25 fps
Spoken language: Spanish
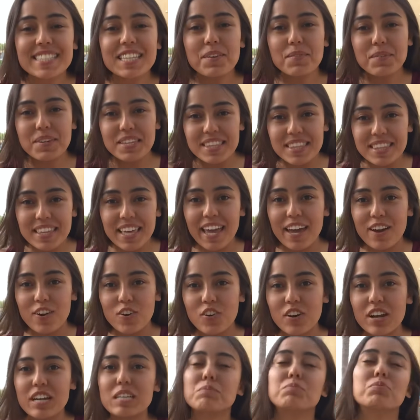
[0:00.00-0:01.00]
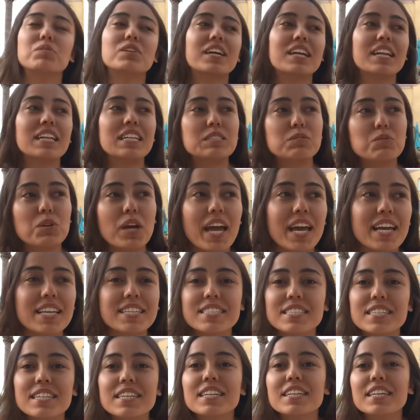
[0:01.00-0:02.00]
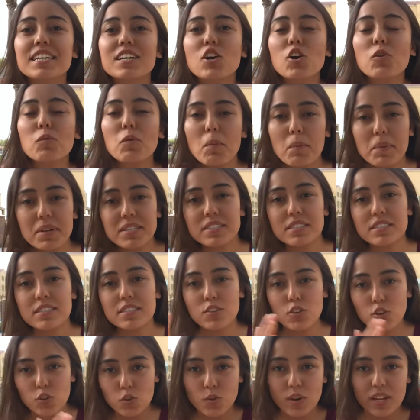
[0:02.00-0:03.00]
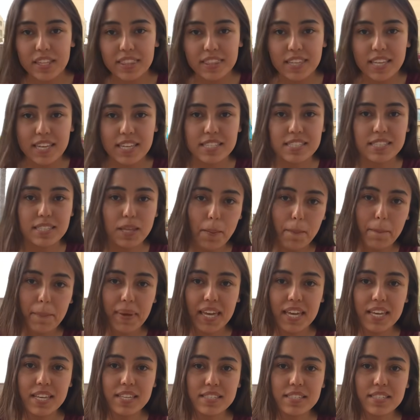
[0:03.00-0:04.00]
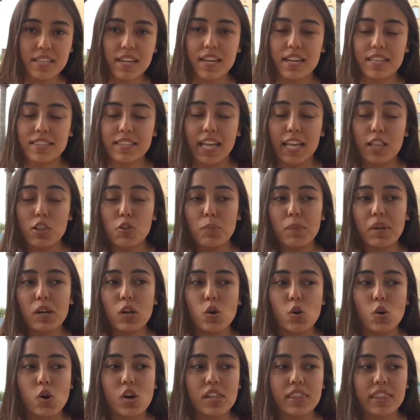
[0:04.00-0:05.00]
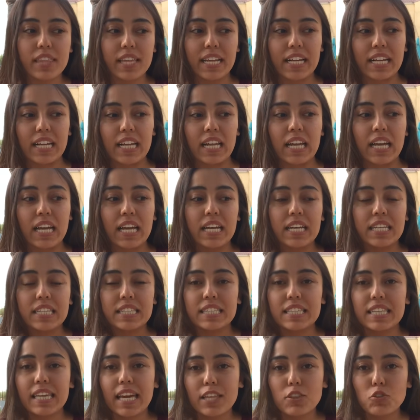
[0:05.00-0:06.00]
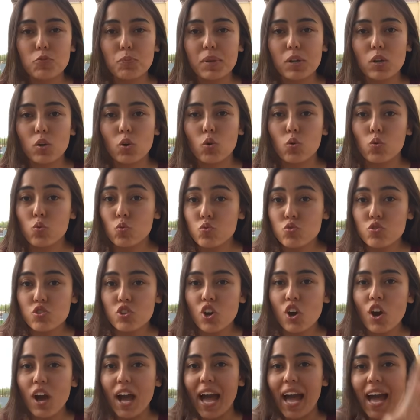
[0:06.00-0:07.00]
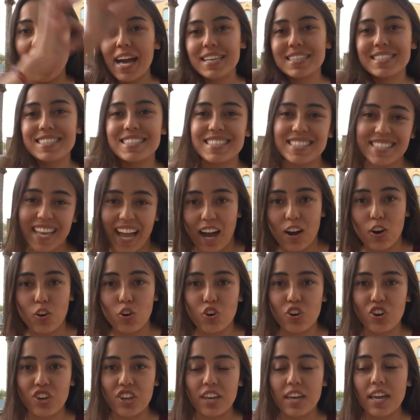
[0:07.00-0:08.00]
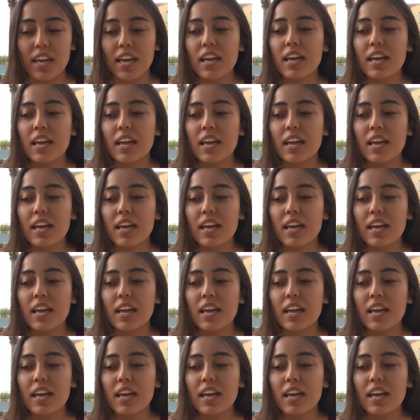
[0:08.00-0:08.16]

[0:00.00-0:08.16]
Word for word: este video es porque les voy a decir cómo me he sentido durante este mes, del, número, del día número 1 hasta hoy.